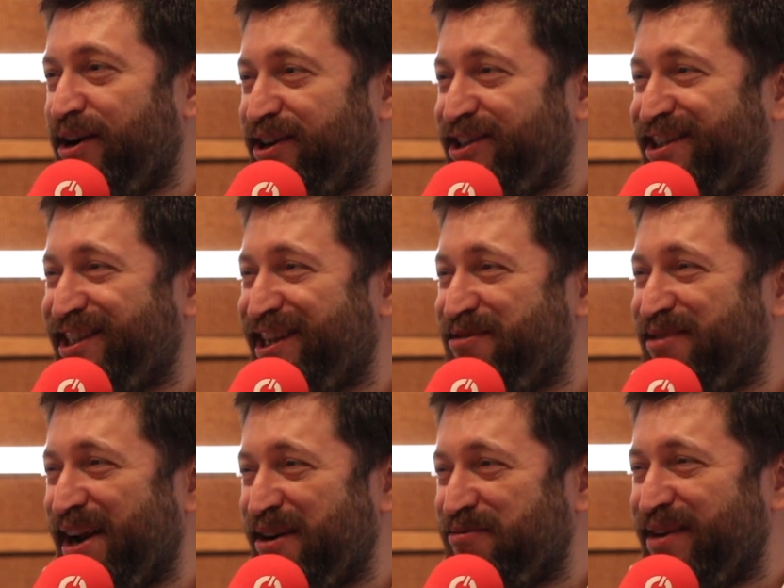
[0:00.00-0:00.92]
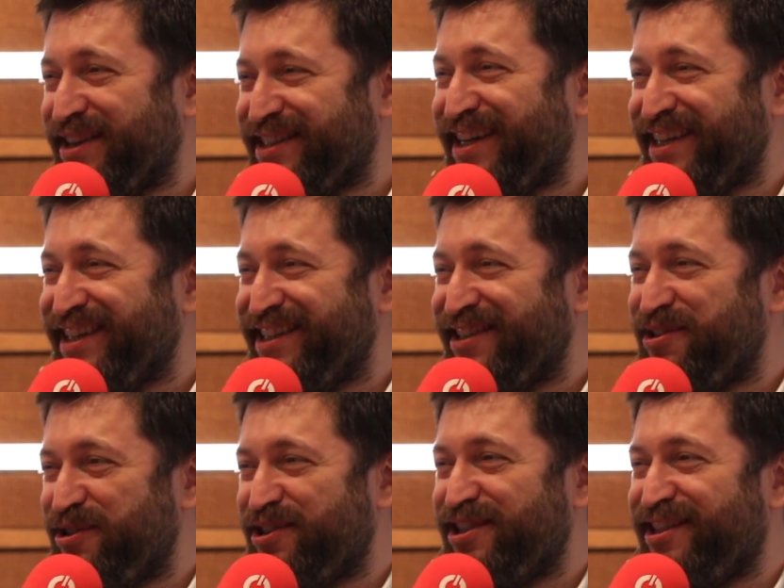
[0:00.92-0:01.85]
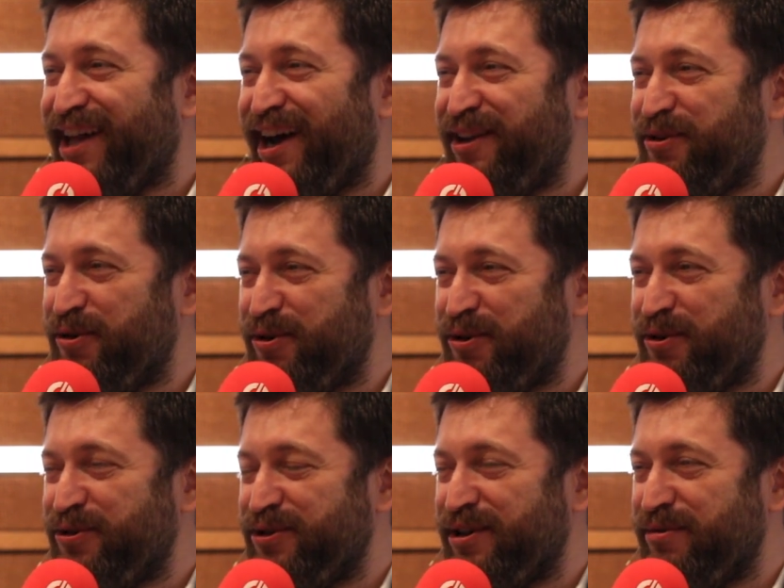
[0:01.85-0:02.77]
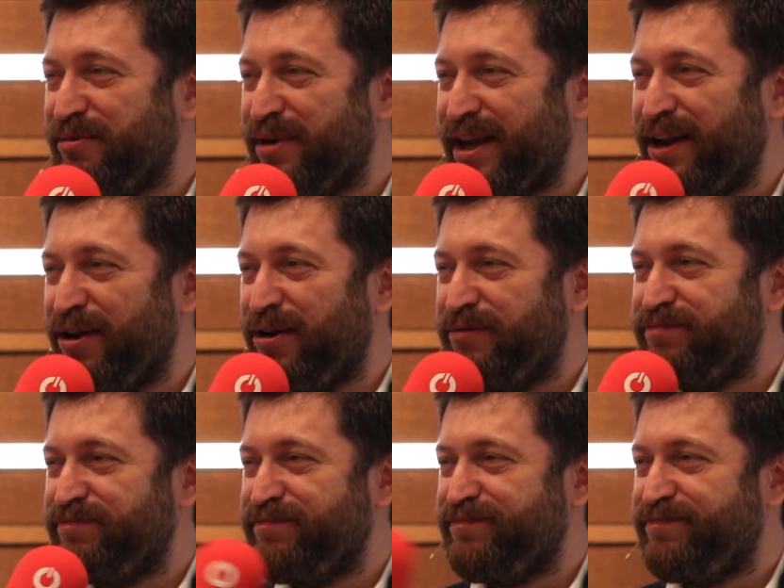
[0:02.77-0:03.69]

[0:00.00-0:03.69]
Akışına bırakmak sanki daha doğru olur gibime geliyor.